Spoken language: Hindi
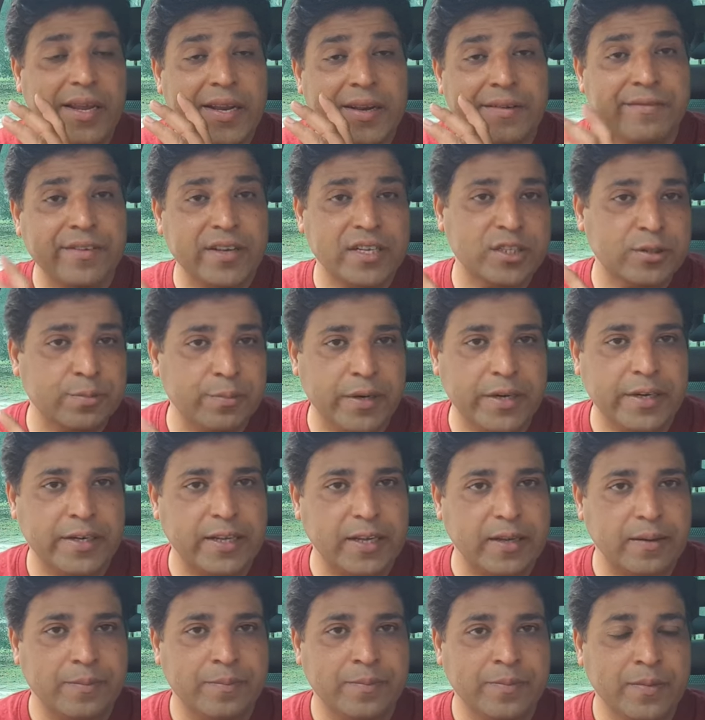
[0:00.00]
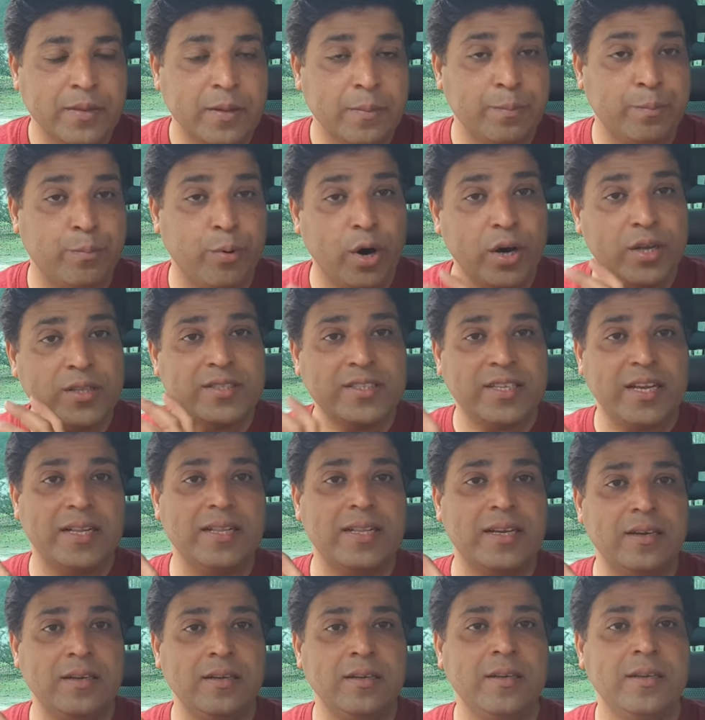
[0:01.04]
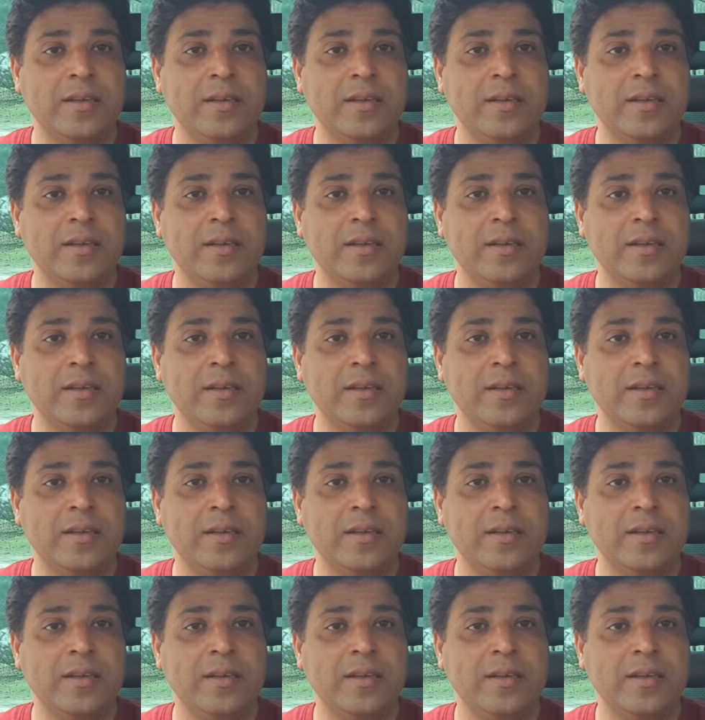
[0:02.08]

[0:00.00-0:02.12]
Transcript: इन्वेस्टमेंट है बहुत ज़्यादा